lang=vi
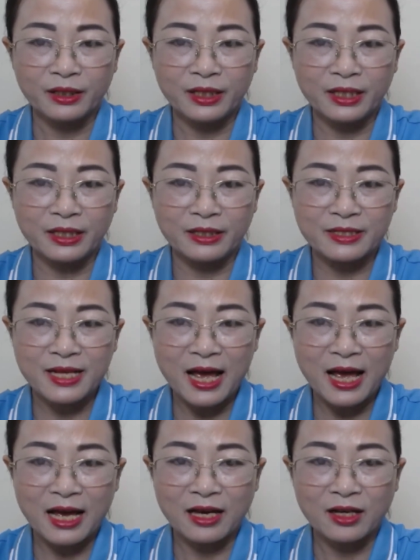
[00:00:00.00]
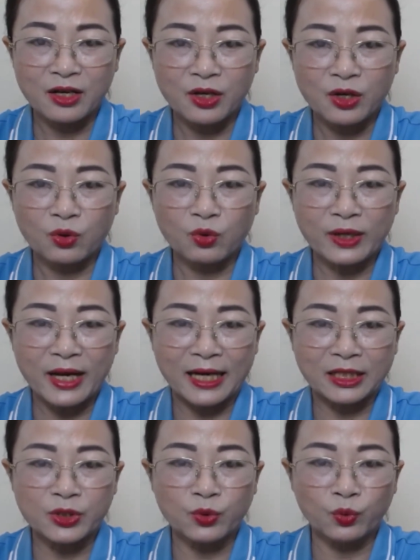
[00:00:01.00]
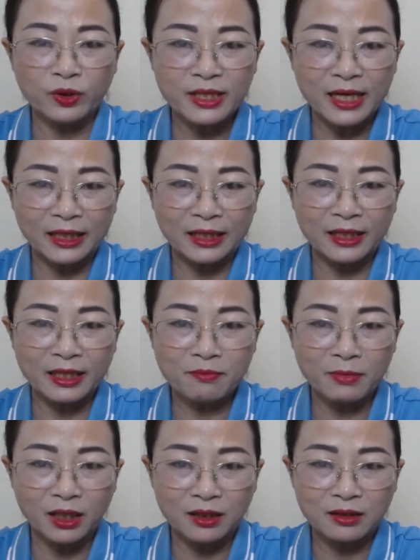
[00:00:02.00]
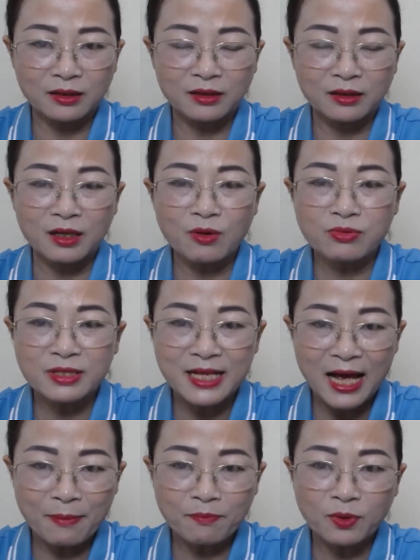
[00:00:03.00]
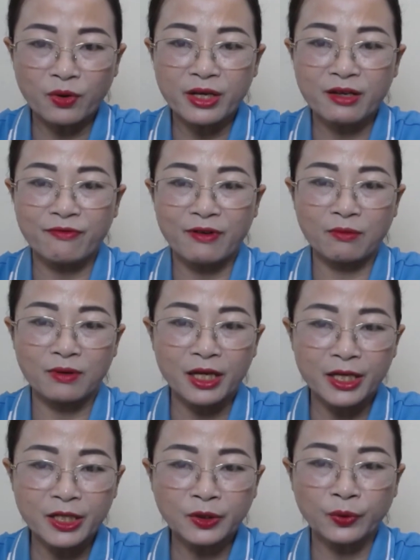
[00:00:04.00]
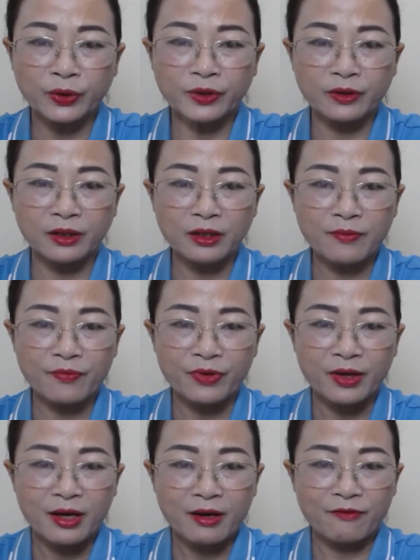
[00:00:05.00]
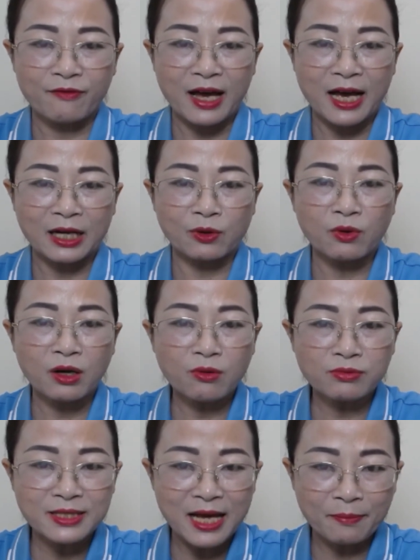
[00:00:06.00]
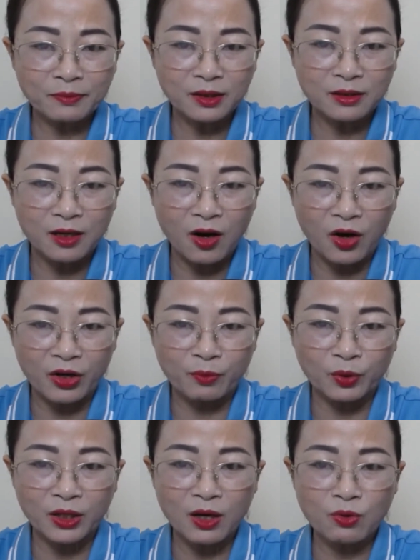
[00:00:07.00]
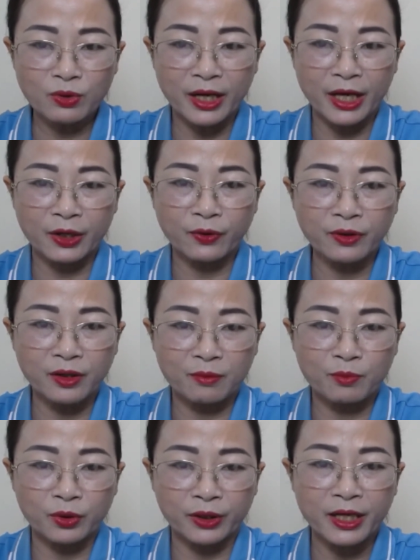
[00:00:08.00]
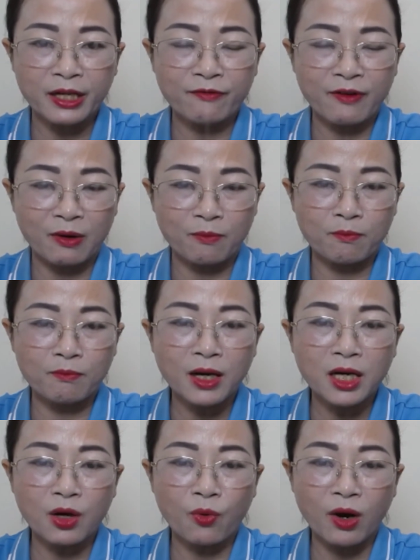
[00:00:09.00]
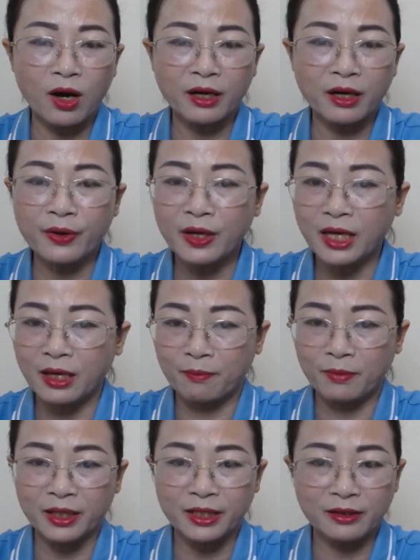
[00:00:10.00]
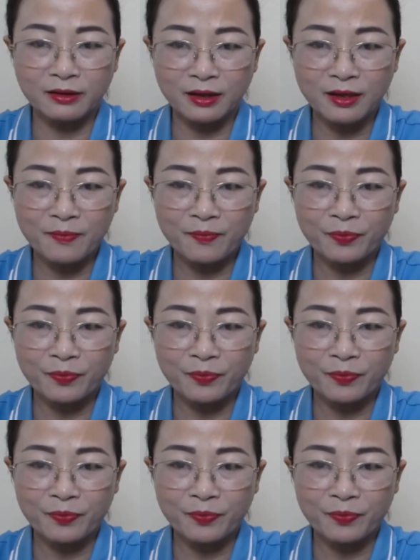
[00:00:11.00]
Thì ra cô nàng nhũn nhặn đến bực, không dám có hy vọng lấy tôi nữa. Và cũng không dám thử hỏi một câu để có được một hy vọng bâng quơ nguy hiểm ấy nữa.